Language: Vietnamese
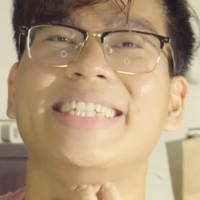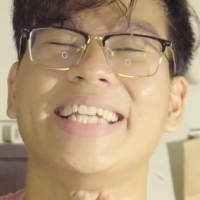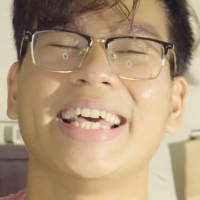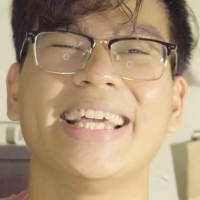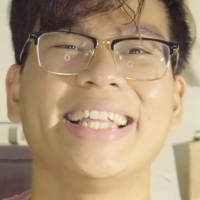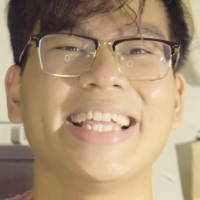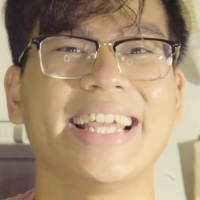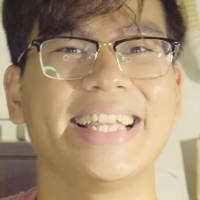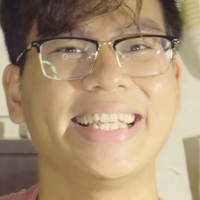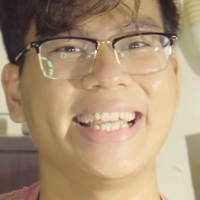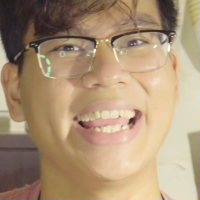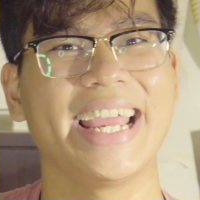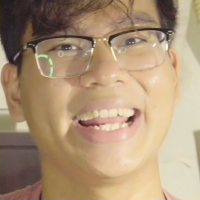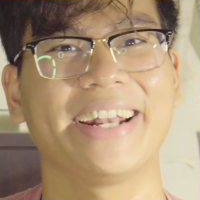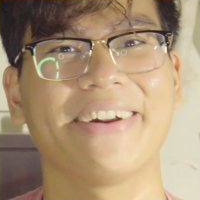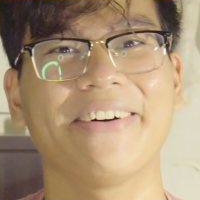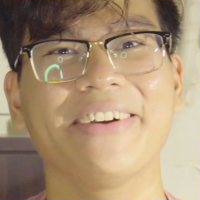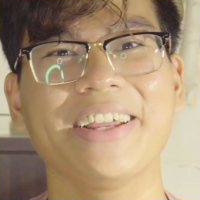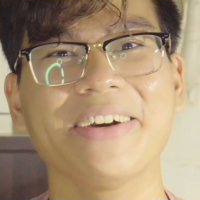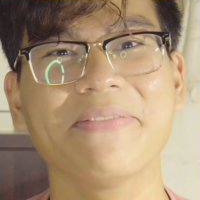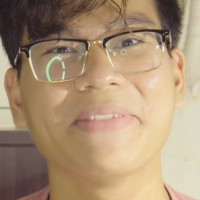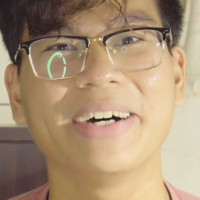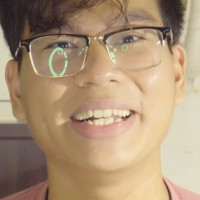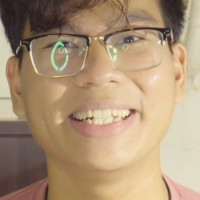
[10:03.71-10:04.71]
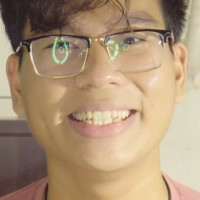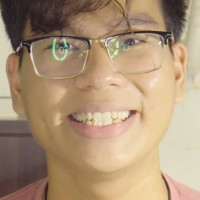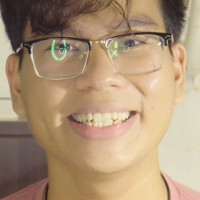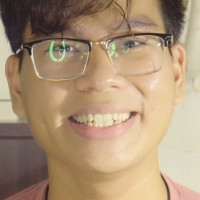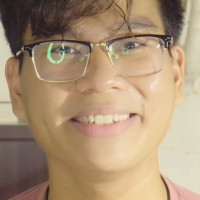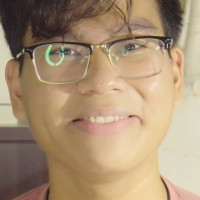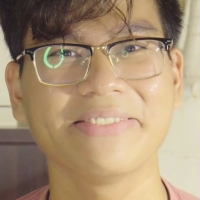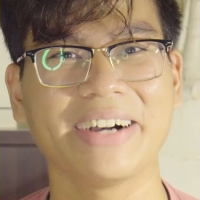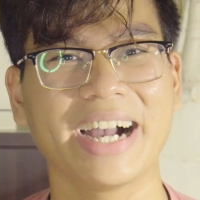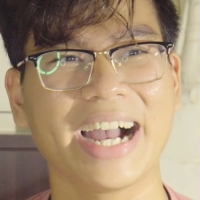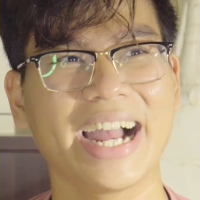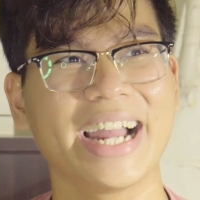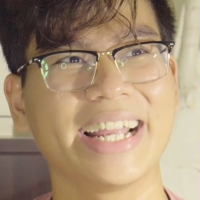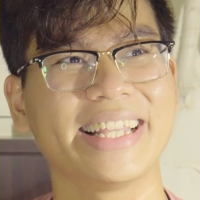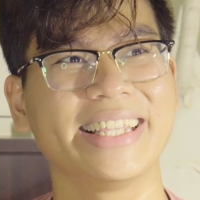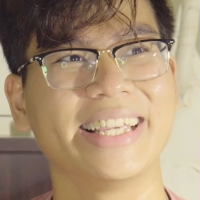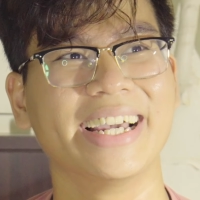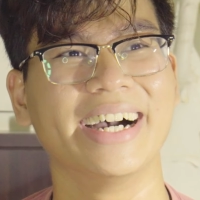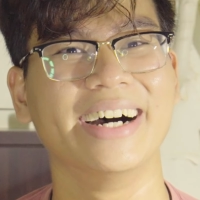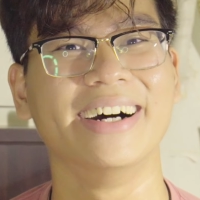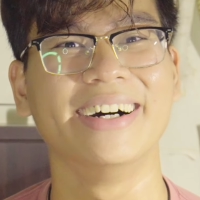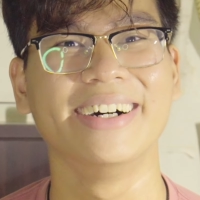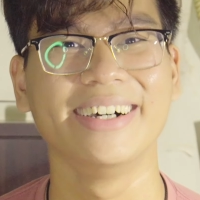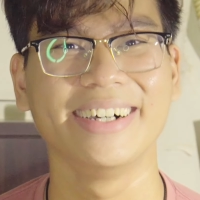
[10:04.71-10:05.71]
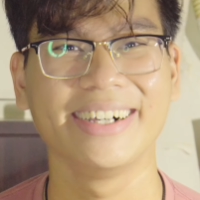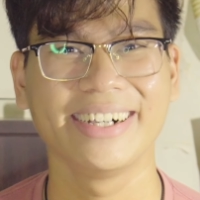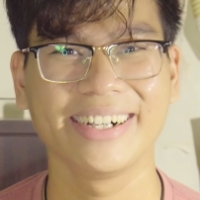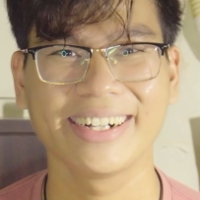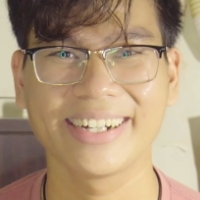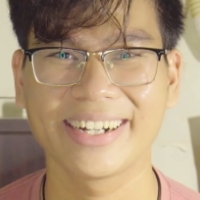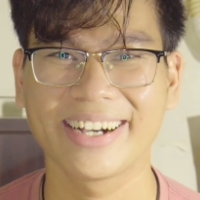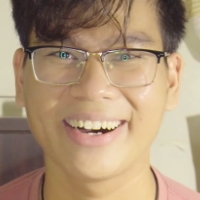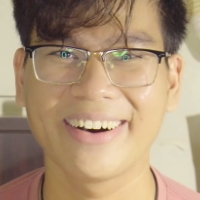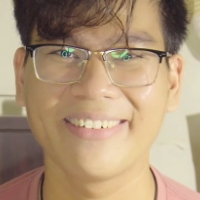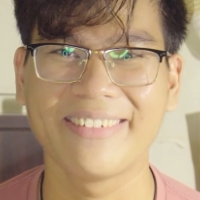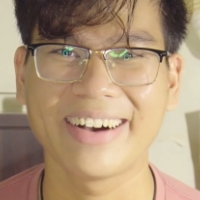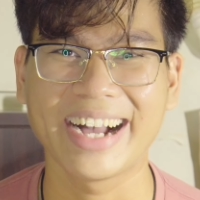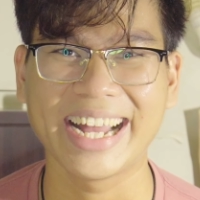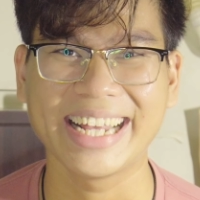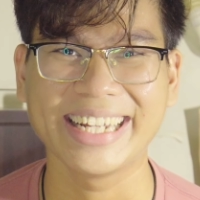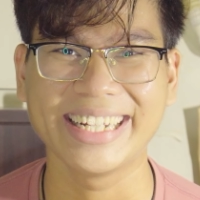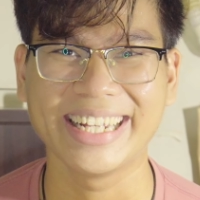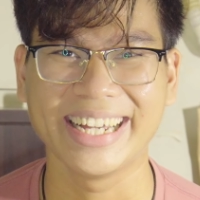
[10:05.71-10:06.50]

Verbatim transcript: sẽ nhẹ nhàng đối với mình, chứ mà ai nhờ không